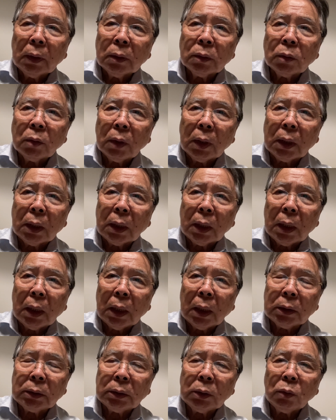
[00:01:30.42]
それから
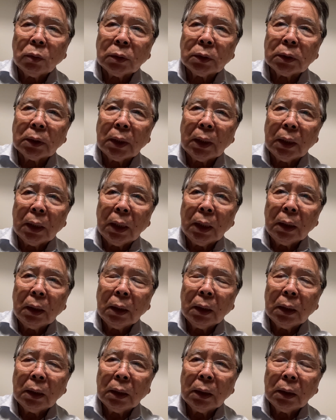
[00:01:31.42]
足の付け根
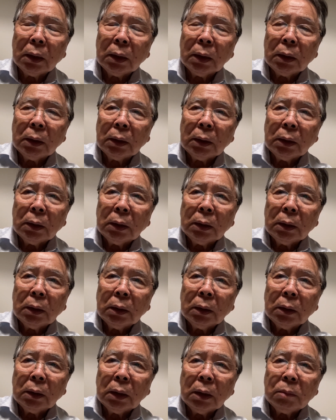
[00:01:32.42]

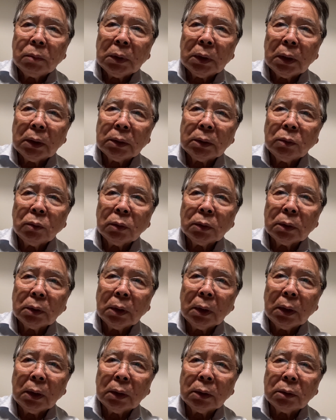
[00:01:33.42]
やっぱり足の付
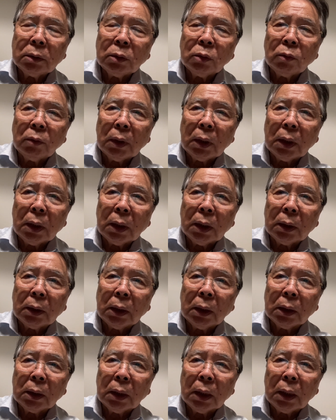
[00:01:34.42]
け根っていうのは
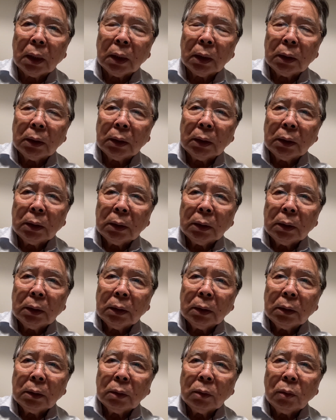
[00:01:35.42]
なんか
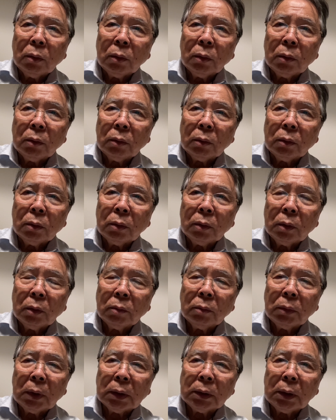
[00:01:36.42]
こ
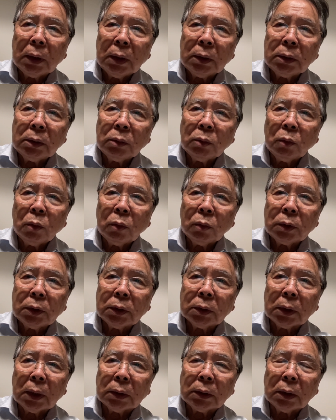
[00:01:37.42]
う、まあ、精神を落ち
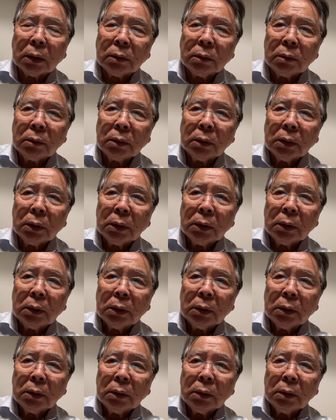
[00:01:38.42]
着かせる
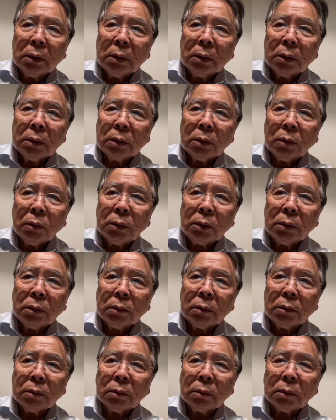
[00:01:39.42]
そう
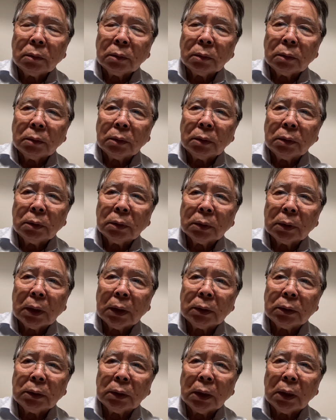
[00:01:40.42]
いう感
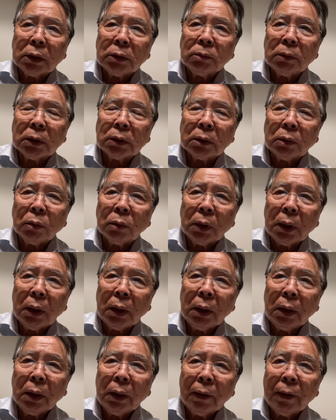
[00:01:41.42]
じがありますよ
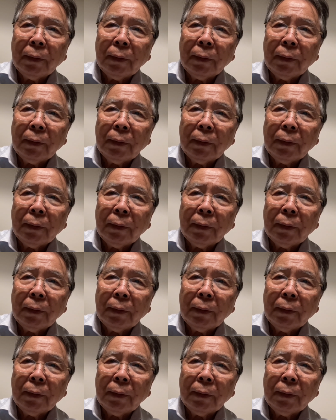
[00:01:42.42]
ね。